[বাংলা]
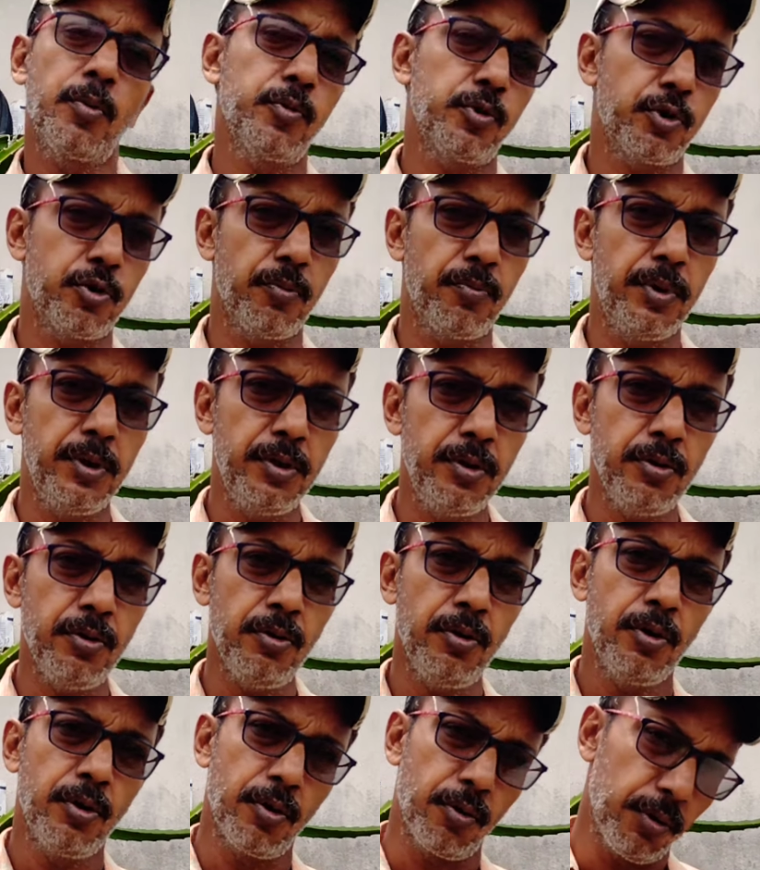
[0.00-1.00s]
সমস্ত ভিডিও
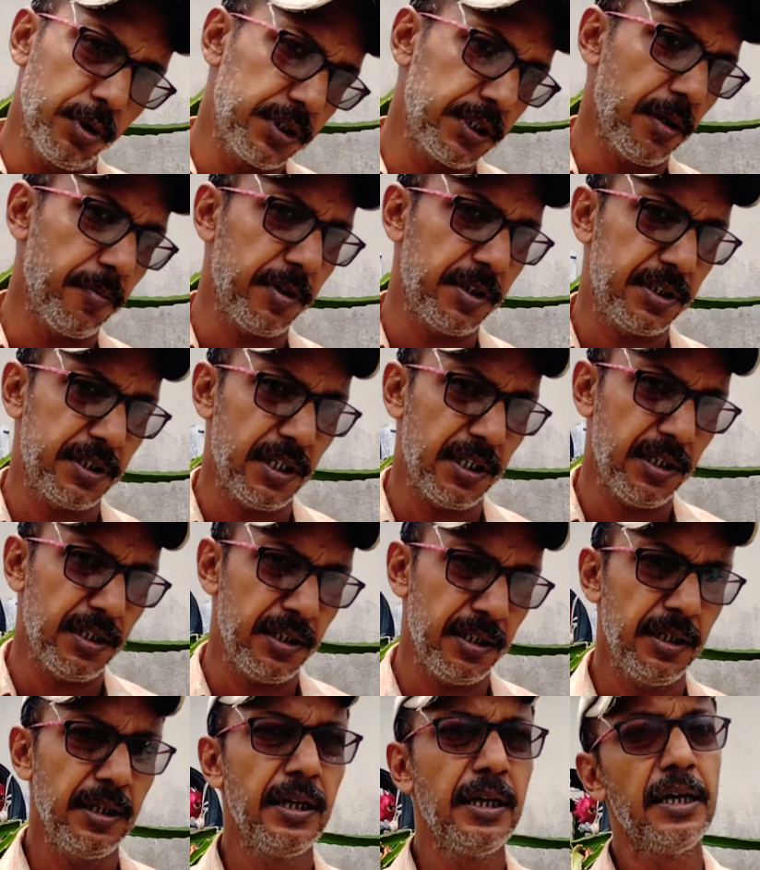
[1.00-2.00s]
রয়েছে আমার
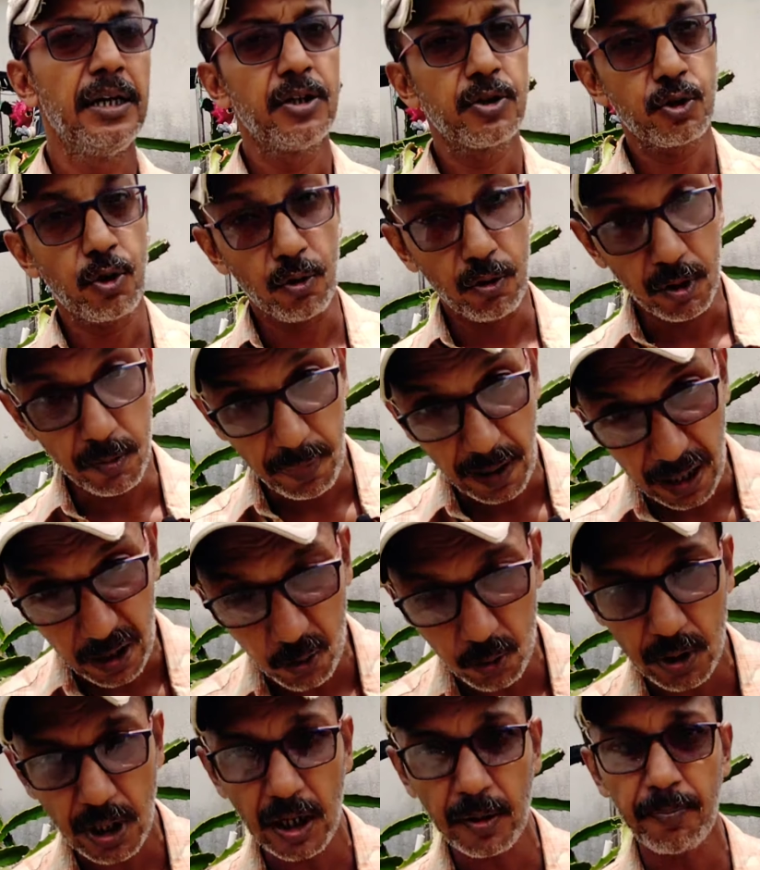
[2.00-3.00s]
চ্যানেলে সকলে
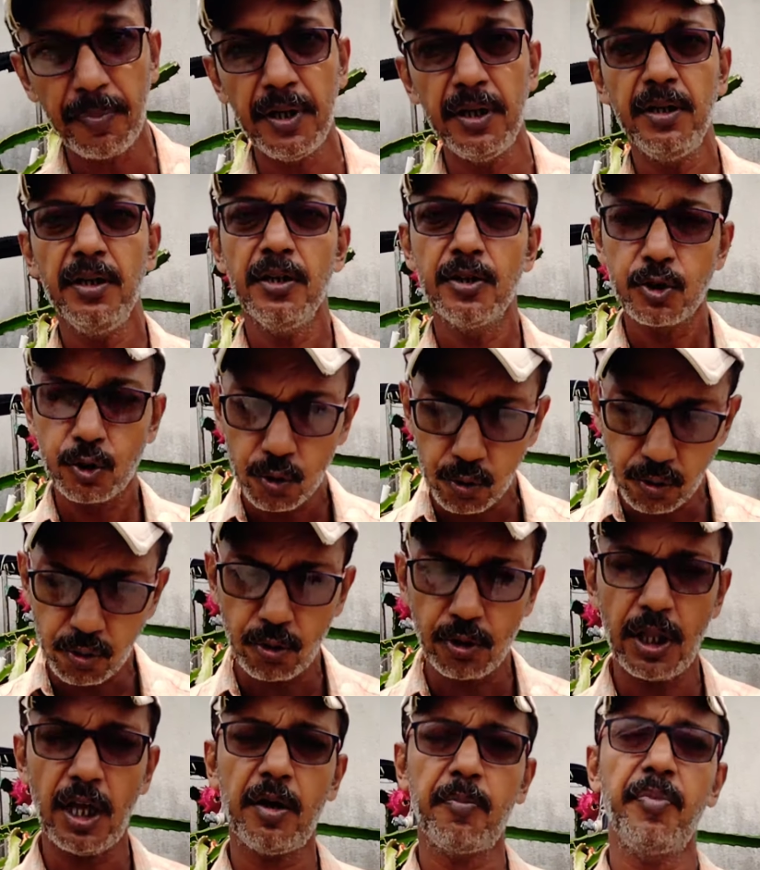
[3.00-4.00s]
ভালো থাকবেন সুস্থ
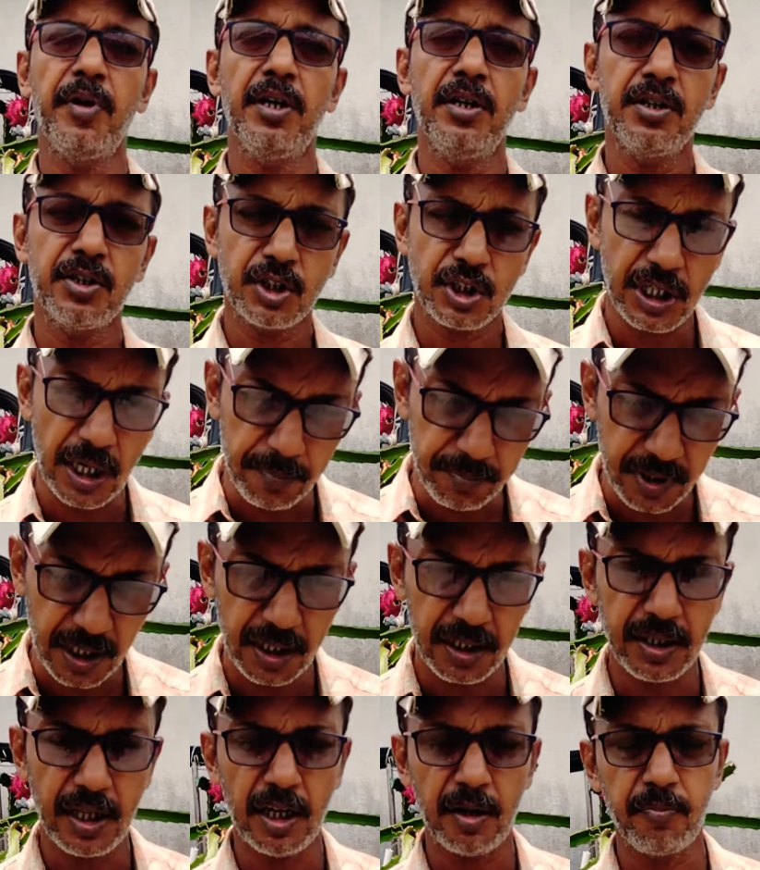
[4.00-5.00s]
থাকবেন
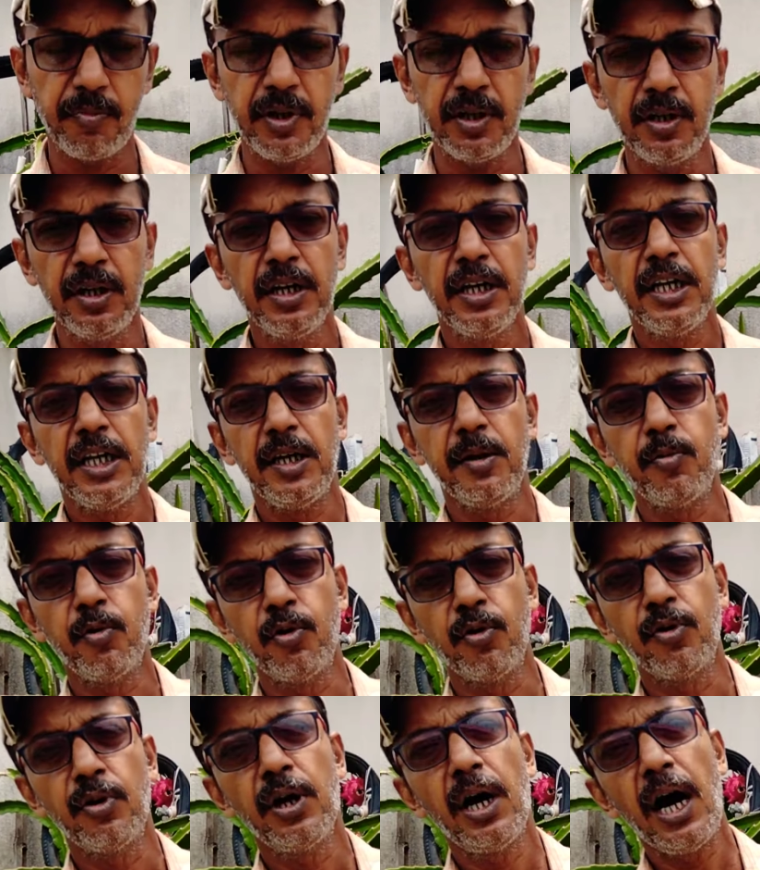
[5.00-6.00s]
সাবধানে থাকবেন এবং
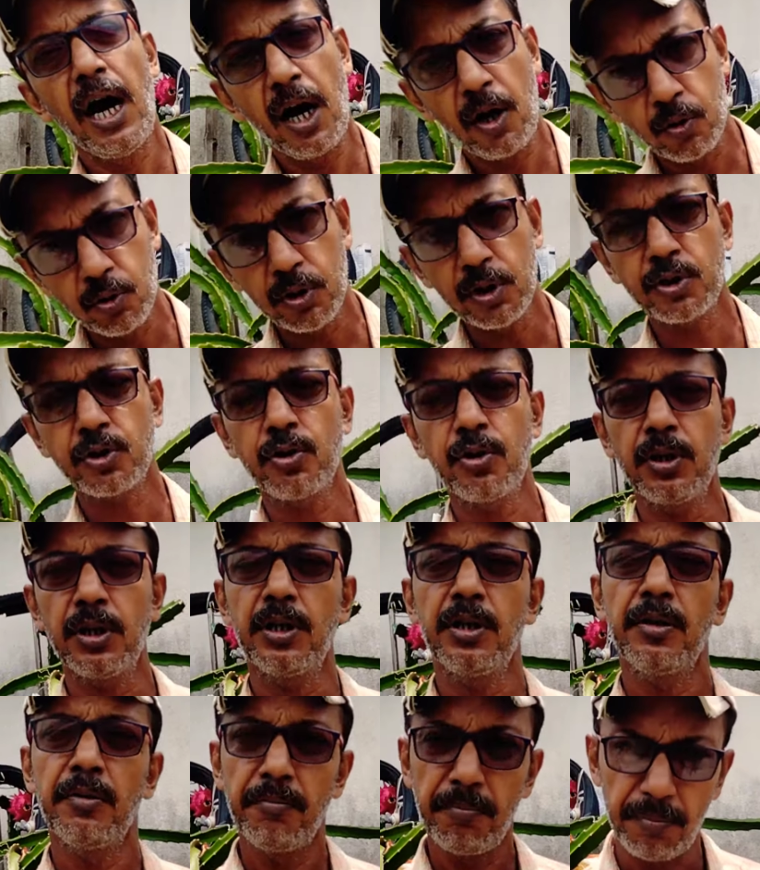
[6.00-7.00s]
আনন্দের
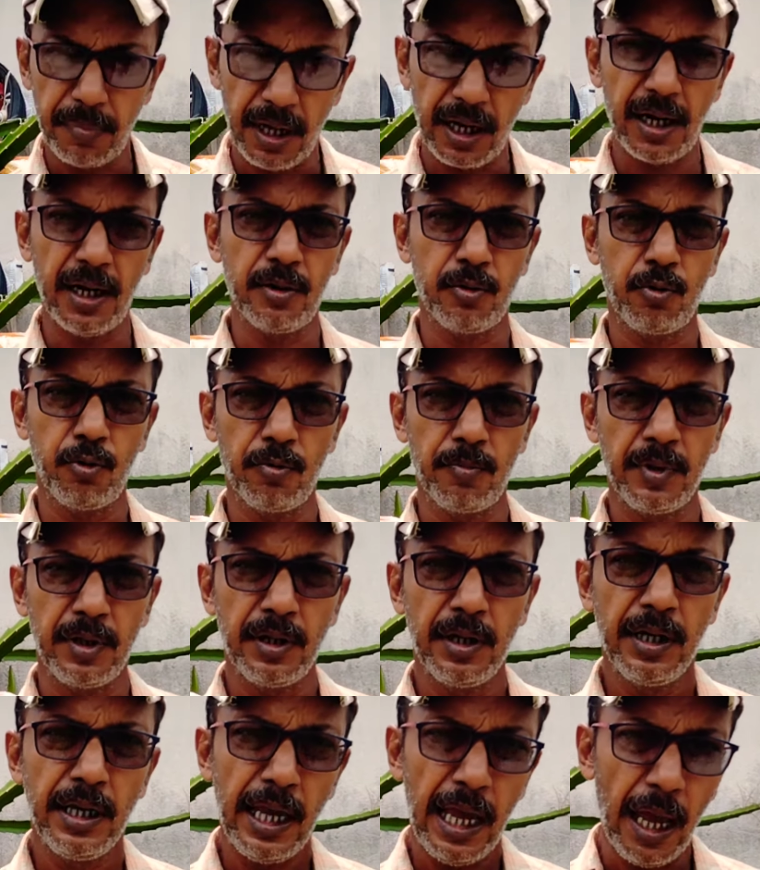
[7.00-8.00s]
সঙ্গে বাগান করবেন
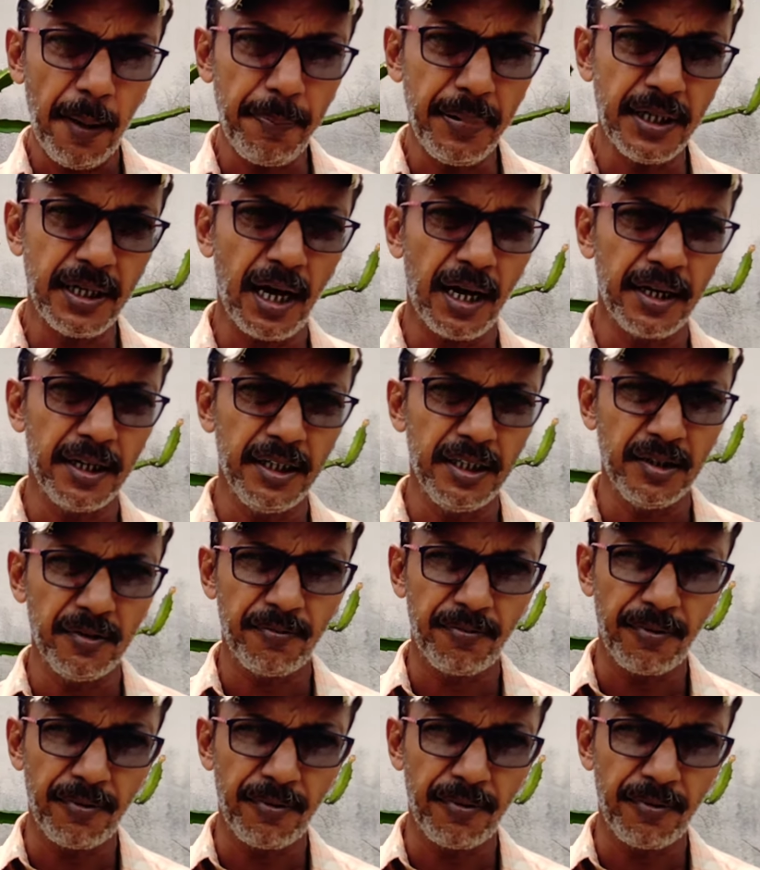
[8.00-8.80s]
হ্যাপি গার্ডেনিং